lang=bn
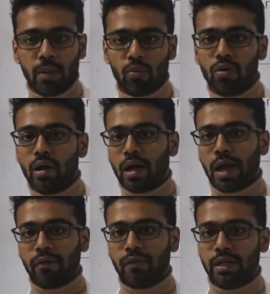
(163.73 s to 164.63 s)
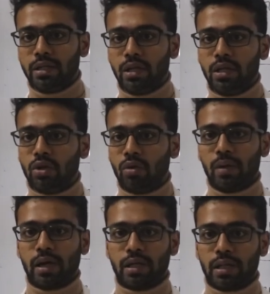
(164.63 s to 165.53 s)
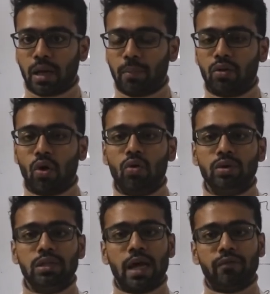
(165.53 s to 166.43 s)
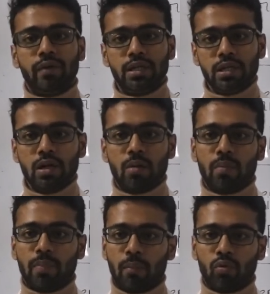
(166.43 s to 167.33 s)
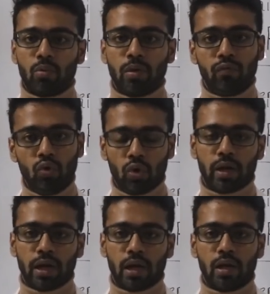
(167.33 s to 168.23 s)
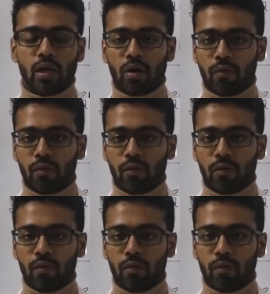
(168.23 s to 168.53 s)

এবং রাইট ভেন্ট্রিকলে যখন ব্লাডটা থাকবে তখন হচ্ছে রাইট ভেন্ট্রিকল আবার পাম্প করবে ফুল হয়ে গেলে